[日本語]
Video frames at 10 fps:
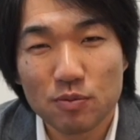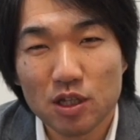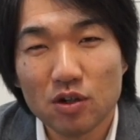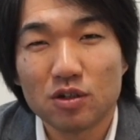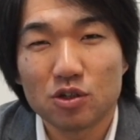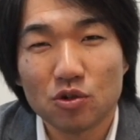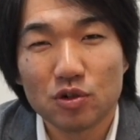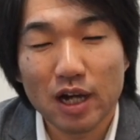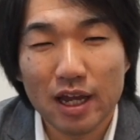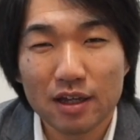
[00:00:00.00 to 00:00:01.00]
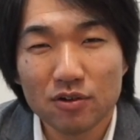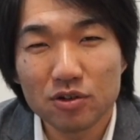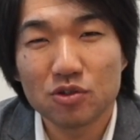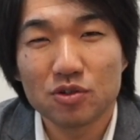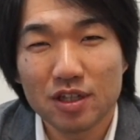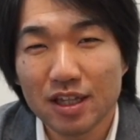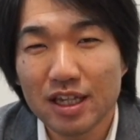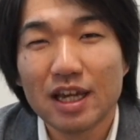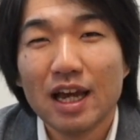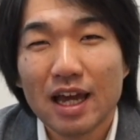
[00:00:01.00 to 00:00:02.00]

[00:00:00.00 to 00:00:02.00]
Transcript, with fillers: 趣味の紹介を中心に、